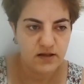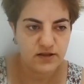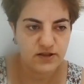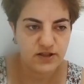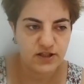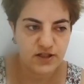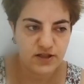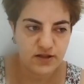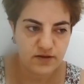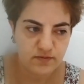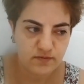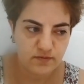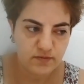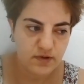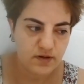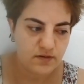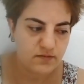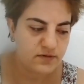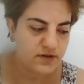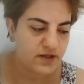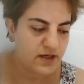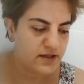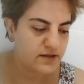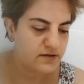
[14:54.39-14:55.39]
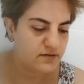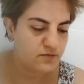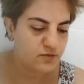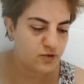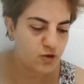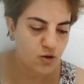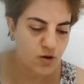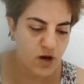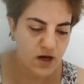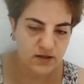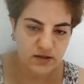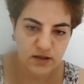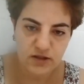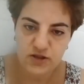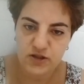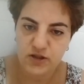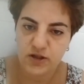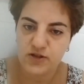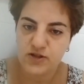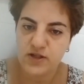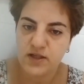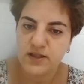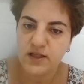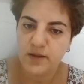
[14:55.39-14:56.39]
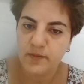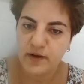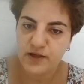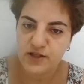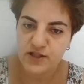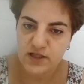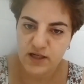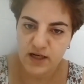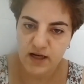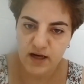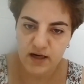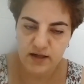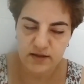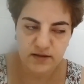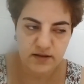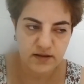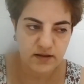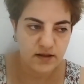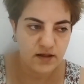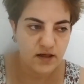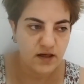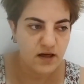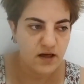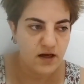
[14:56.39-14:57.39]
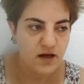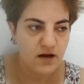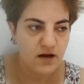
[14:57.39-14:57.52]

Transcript: işte te, sokakta çalışan emekçilerdi.